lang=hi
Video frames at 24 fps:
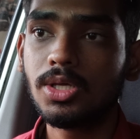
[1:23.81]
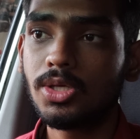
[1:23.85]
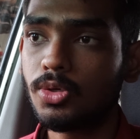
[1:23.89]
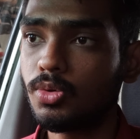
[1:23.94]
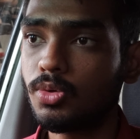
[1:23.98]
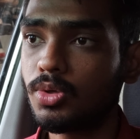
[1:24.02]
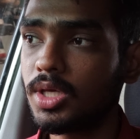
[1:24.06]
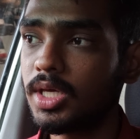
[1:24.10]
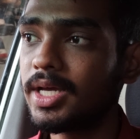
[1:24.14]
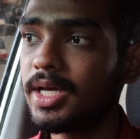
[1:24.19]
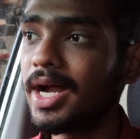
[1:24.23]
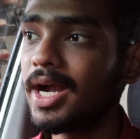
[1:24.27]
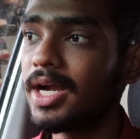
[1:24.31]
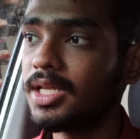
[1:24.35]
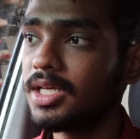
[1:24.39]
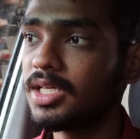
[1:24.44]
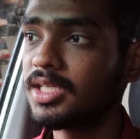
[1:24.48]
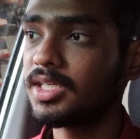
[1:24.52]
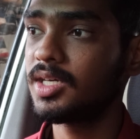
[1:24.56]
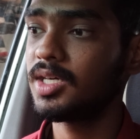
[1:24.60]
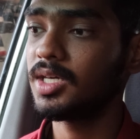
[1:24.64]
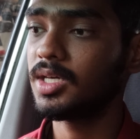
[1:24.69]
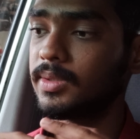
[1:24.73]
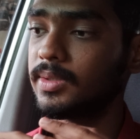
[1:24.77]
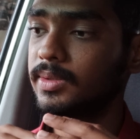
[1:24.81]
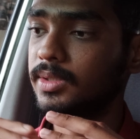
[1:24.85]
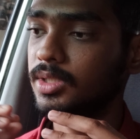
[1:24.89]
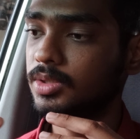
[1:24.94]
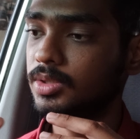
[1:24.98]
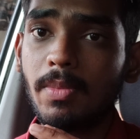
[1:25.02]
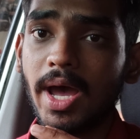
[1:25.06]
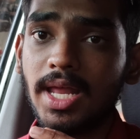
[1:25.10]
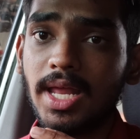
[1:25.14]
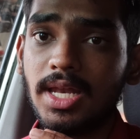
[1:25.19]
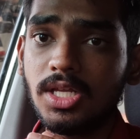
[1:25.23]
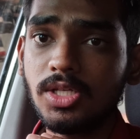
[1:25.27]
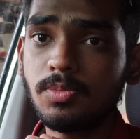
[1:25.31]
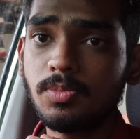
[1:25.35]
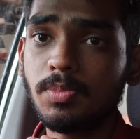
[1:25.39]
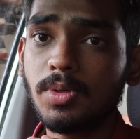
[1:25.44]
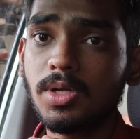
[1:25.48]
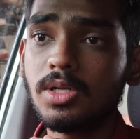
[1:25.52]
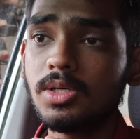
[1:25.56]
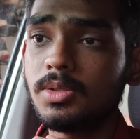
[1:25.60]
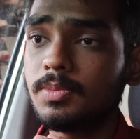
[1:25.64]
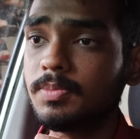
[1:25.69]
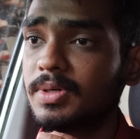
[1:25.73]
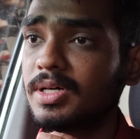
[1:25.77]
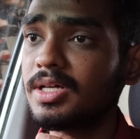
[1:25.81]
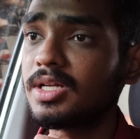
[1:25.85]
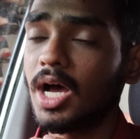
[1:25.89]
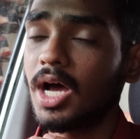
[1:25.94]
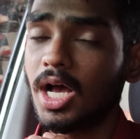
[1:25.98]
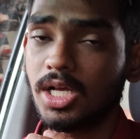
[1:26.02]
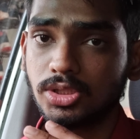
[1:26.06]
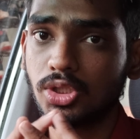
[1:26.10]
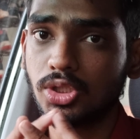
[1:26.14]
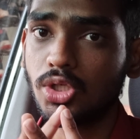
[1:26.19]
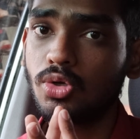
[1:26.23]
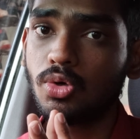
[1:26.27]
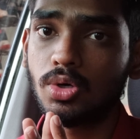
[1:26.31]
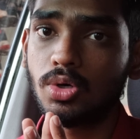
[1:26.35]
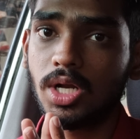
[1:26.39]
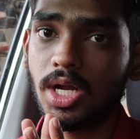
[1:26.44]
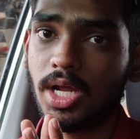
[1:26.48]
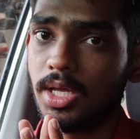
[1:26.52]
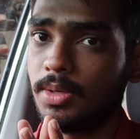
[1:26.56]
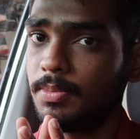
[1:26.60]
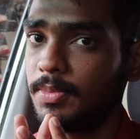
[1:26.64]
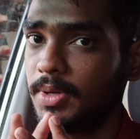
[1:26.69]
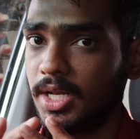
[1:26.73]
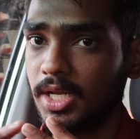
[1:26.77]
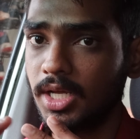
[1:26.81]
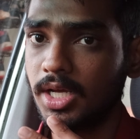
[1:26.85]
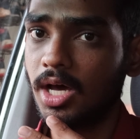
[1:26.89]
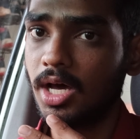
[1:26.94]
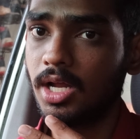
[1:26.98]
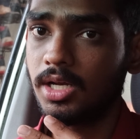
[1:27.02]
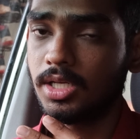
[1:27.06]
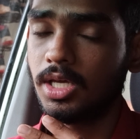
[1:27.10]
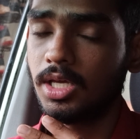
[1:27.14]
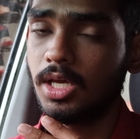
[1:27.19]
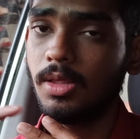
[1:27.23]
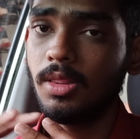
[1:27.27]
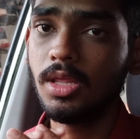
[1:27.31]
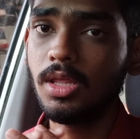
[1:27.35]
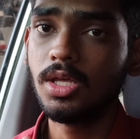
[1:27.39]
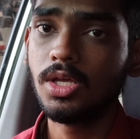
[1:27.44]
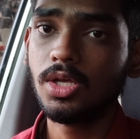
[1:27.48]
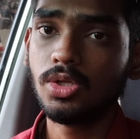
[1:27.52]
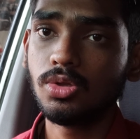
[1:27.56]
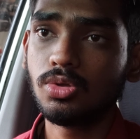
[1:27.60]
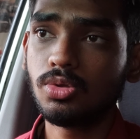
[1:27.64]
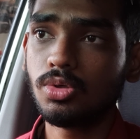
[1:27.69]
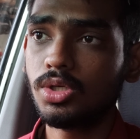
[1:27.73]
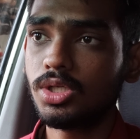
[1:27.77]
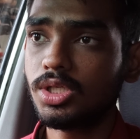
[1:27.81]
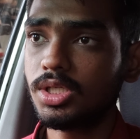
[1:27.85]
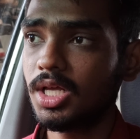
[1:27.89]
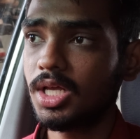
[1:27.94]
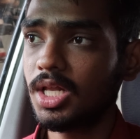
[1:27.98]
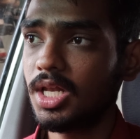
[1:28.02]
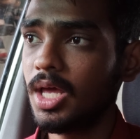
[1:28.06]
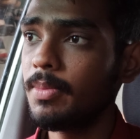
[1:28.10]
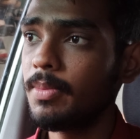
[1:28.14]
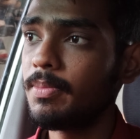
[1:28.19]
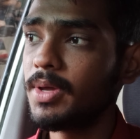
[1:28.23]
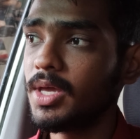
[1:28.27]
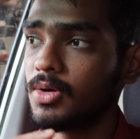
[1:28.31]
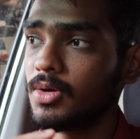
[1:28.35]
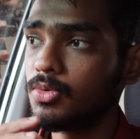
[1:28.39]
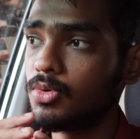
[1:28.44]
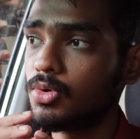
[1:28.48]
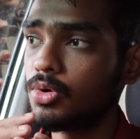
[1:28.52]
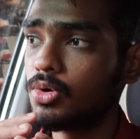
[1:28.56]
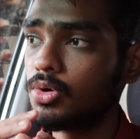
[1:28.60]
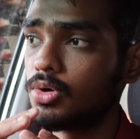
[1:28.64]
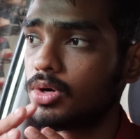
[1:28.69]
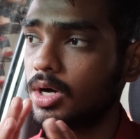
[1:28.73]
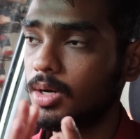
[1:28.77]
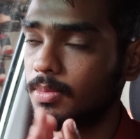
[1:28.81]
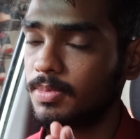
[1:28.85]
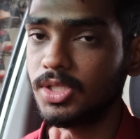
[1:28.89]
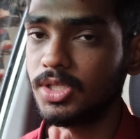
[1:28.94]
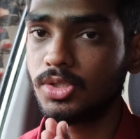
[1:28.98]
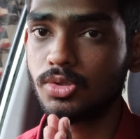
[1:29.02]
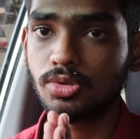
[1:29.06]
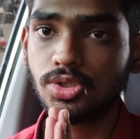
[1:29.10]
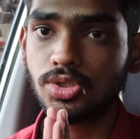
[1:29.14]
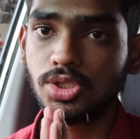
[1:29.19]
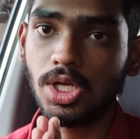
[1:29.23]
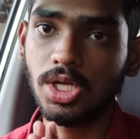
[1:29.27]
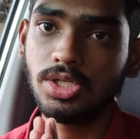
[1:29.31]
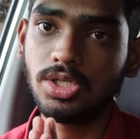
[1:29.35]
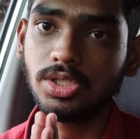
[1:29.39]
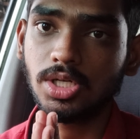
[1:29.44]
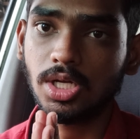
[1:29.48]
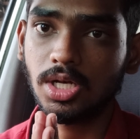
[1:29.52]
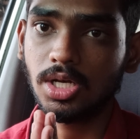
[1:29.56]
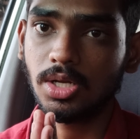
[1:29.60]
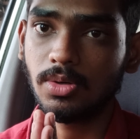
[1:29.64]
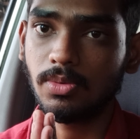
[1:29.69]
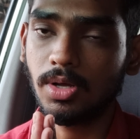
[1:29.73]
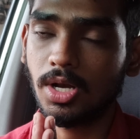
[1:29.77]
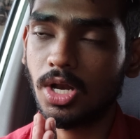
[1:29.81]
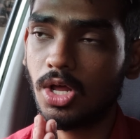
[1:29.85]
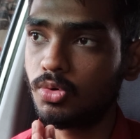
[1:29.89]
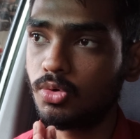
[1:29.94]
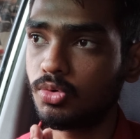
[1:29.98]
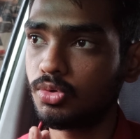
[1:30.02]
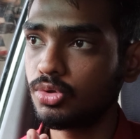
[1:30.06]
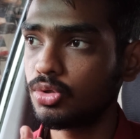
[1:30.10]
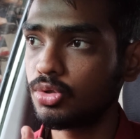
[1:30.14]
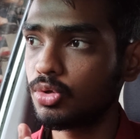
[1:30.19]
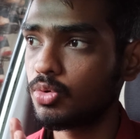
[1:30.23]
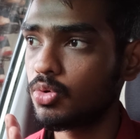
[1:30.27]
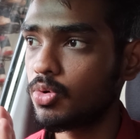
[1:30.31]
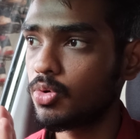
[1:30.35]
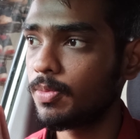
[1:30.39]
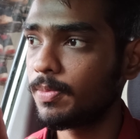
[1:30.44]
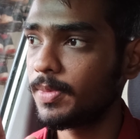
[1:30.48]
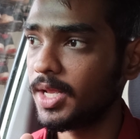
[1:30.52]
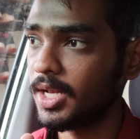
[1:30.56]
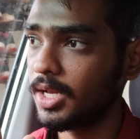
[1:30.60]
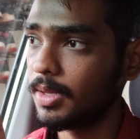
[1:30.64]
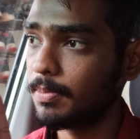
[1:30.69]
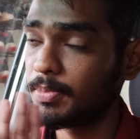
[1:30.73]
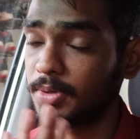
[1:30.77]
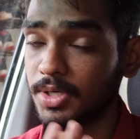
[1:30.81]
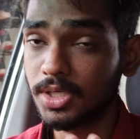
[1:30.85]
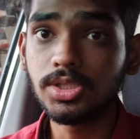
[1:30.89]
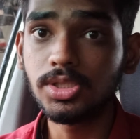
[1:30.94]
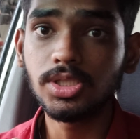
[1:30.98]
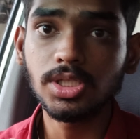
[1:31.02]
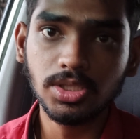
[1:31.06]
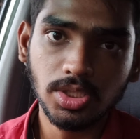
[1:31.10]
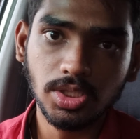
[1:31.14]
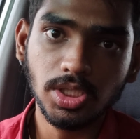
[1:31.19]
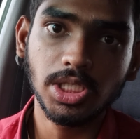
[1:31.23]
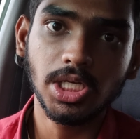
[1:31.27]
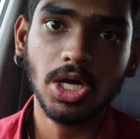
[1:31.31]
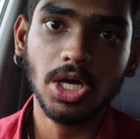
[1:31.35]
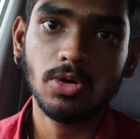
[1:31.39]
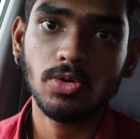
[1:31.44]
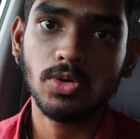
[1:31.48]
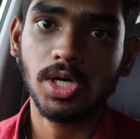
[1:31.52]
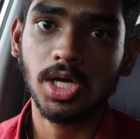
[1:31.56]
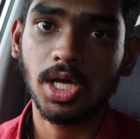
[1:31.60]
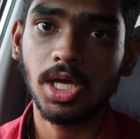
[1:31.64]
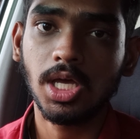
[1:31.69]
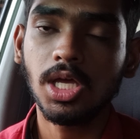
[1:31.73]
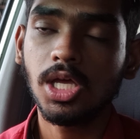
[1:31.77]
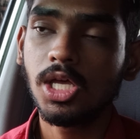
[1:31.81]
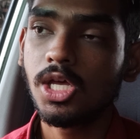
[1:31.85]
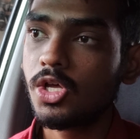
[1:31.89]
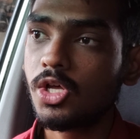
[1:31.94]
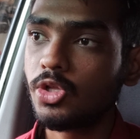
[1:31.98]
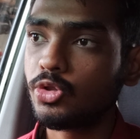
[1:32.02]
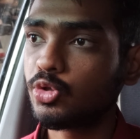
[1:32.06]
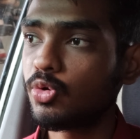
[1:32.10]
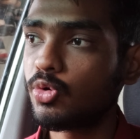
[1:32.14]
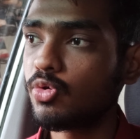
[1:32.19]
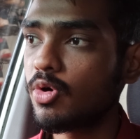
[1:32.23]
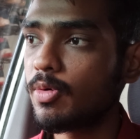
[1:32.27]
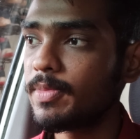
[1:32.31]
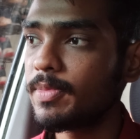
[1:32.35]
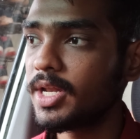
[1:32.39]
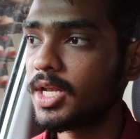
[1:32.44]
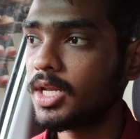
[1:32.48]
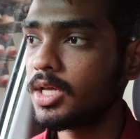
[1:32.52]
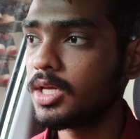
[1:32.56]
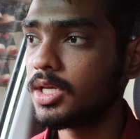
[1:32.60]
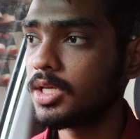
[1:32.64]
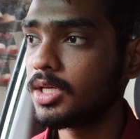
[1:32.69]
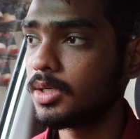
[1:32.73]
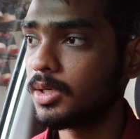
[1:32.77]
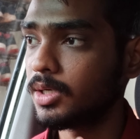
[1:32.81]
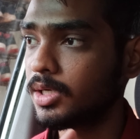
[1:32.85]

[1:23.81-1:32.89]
क्योंकि गाड़ी के इस माइलेज पर पर असर हो रहा है मेरे कार के तो इसके लिए मैं वो अभी तो चेंज करने वाला हूँ तो वो मैंने परचेस किया हुआ है तो वो मैंने